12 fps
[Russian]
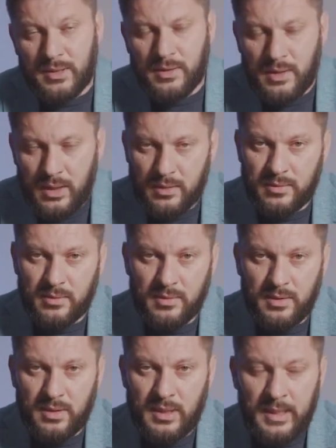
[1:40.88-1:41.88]
Нет,
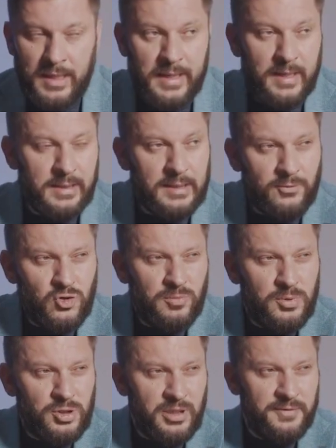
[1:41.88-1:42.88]
для того,
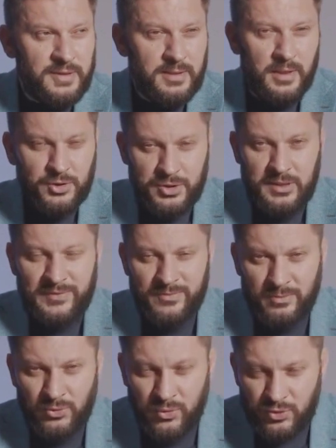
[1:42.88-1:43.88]
чтобы человек стал
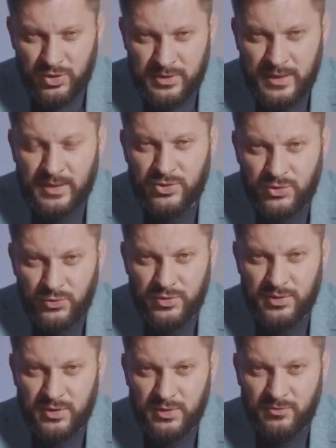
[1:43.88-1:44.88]
счастливым, он должен стать
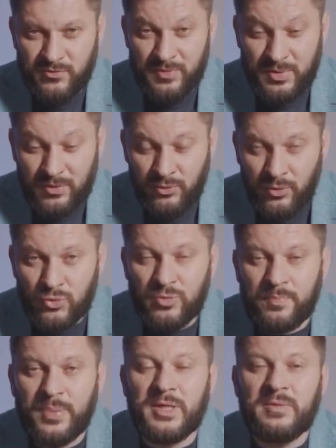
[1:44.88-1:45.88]
осознанным. Во-первых, он
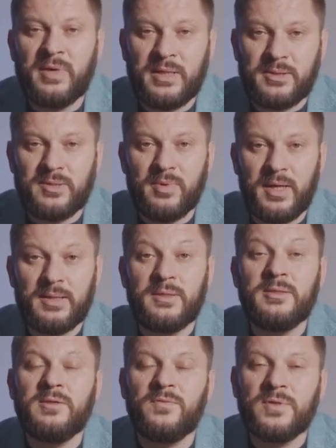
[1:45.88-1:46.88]
должен понимать себя,
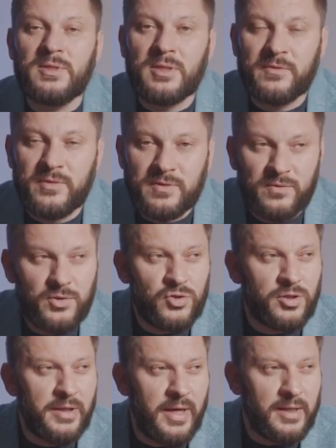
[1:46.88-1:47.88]
идентифицировать свои
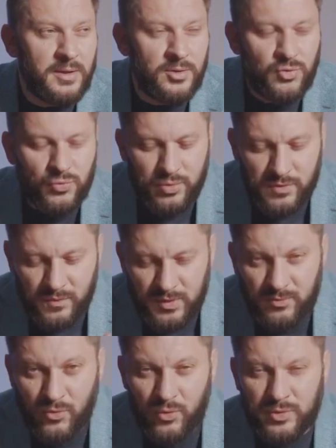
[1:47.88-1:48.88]
желания, чувства,
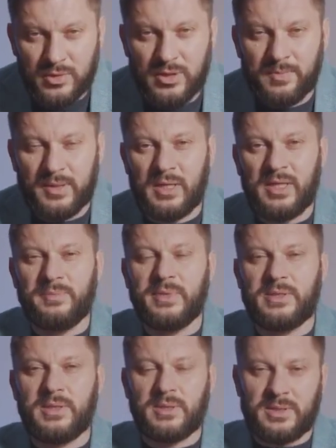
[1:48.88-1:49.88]
эмоции,
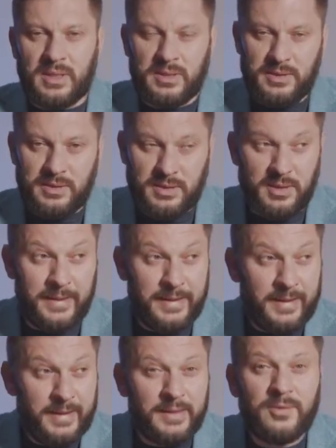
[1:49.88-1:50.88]
потребности, ценности.
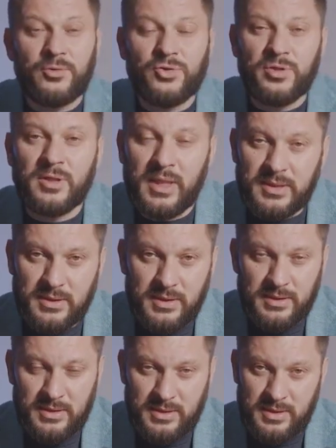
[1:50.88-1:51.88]
Это очень
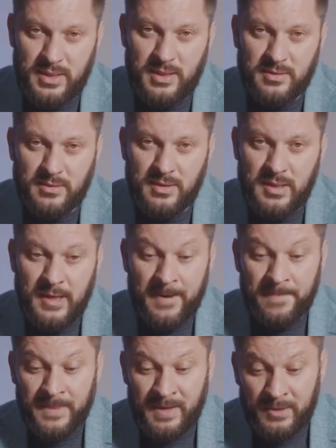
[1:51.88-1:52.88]
классное состояние.
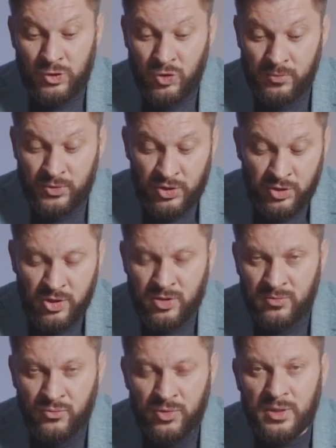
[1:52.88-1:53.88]
И, к большому
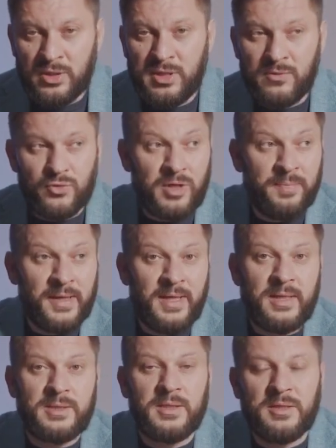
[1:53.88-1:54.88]
сожалению, многие девушки
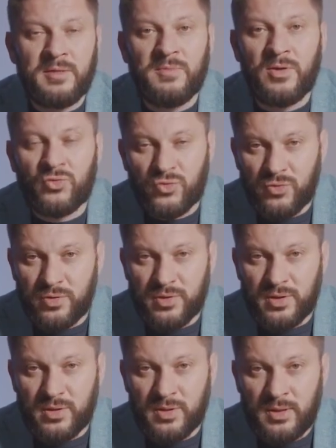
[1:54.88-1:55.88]
понятия не имеют, что
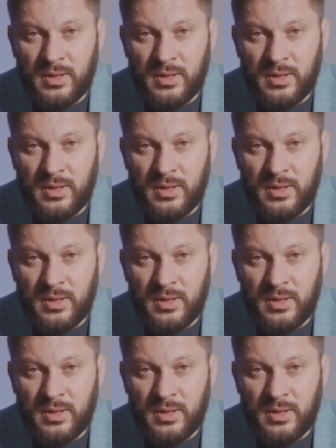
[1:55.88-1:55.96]
это.